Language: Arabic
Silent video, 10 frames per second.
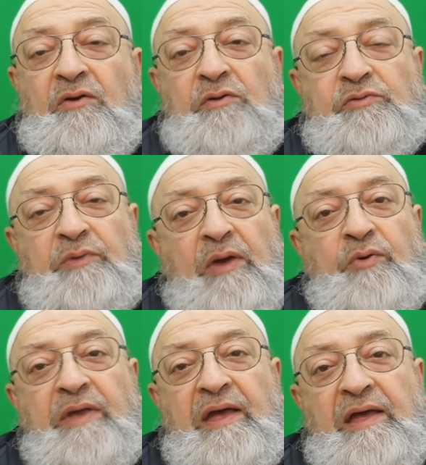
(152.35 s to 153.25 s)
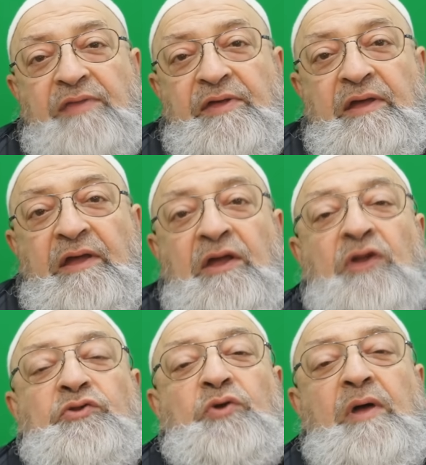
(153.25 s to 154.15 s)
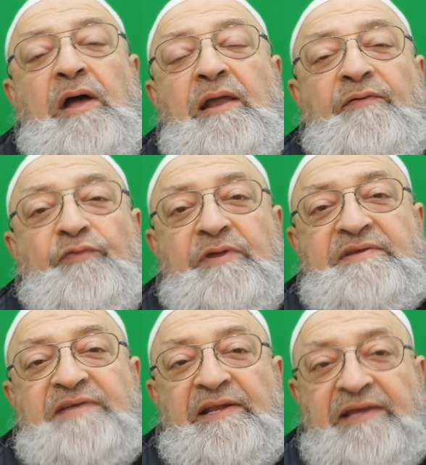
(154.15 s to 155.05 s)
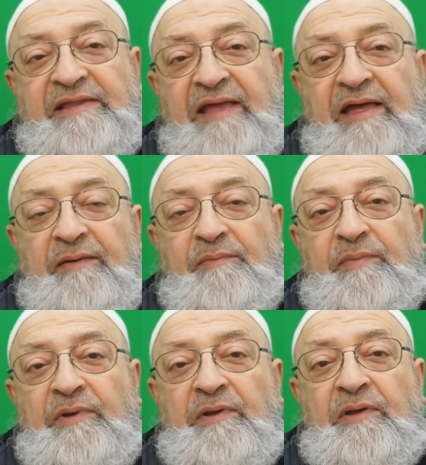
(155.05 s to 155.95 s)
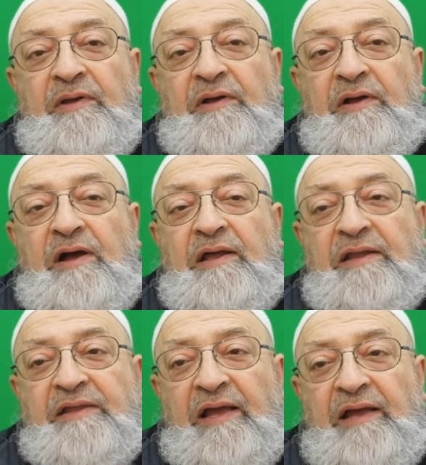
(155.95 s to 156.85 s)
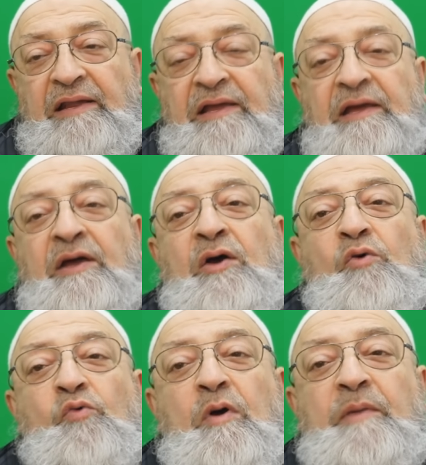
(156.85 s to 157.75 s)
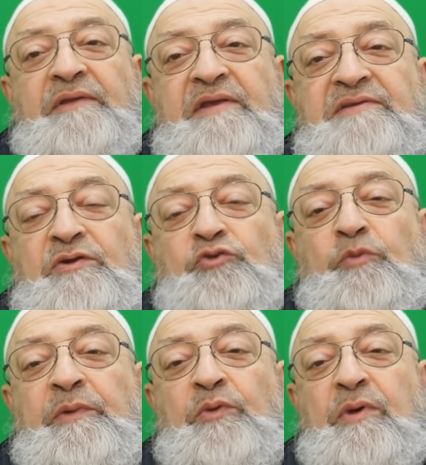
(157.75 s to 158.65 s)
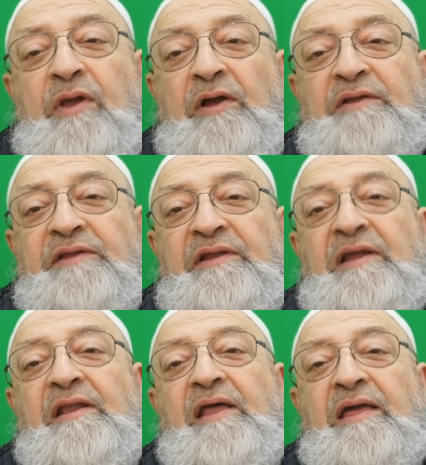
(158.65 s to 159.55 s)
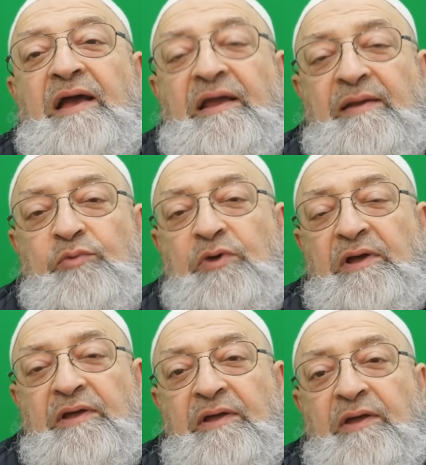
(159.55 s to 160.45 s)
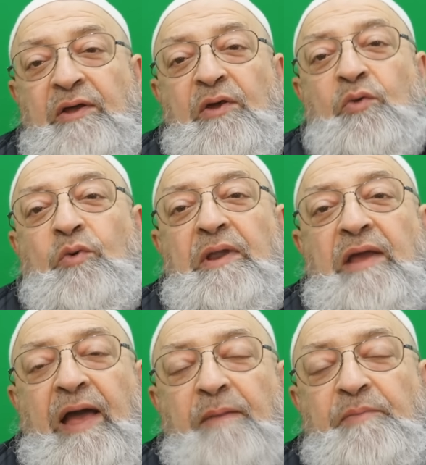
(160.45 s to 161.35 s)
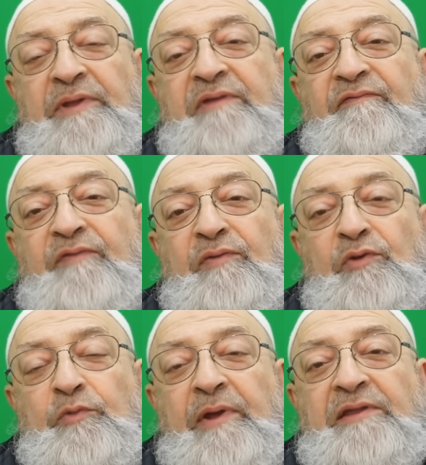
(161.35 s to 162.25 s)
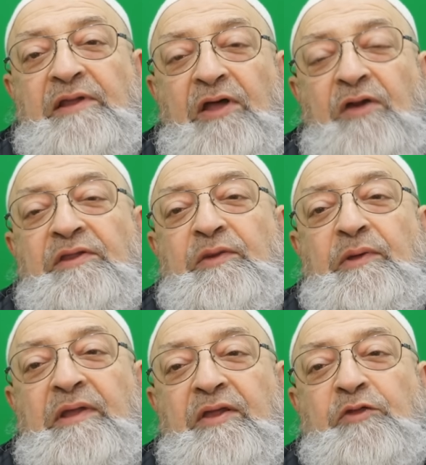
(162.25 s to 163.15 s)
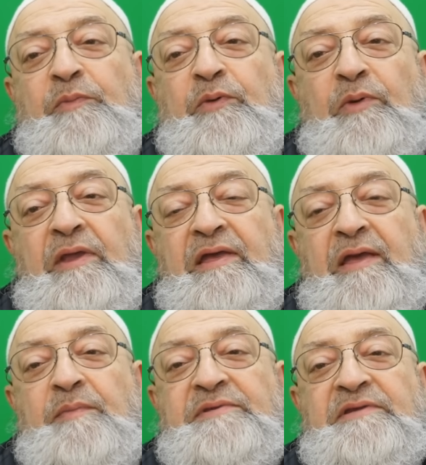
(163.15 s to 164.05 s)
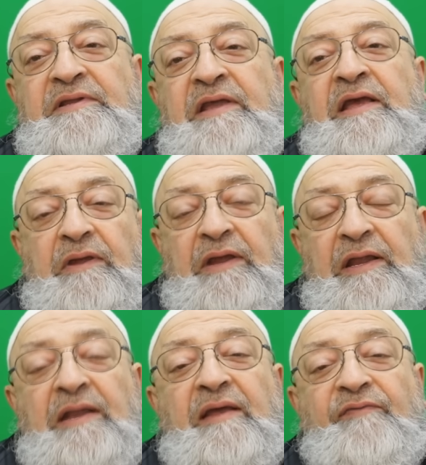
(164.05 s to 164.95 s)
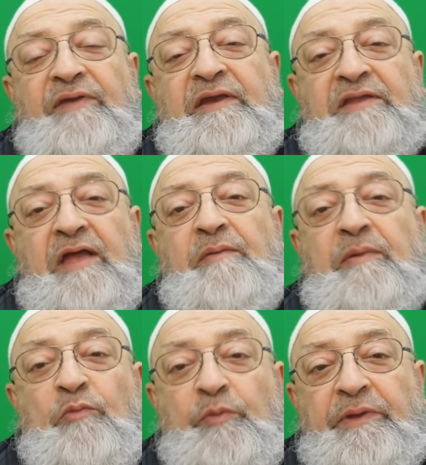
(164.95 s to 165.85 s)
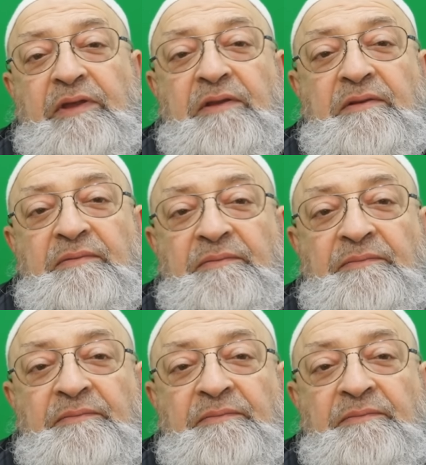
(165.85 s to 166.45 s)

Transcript: قلت له يا هذا تخالف نص الكتاب قال تعالى وما تسقط من ورقه الا يعلمها ولا حبه في ظلمات الارض ولا رطب ولا يابس الا في كتاب مبين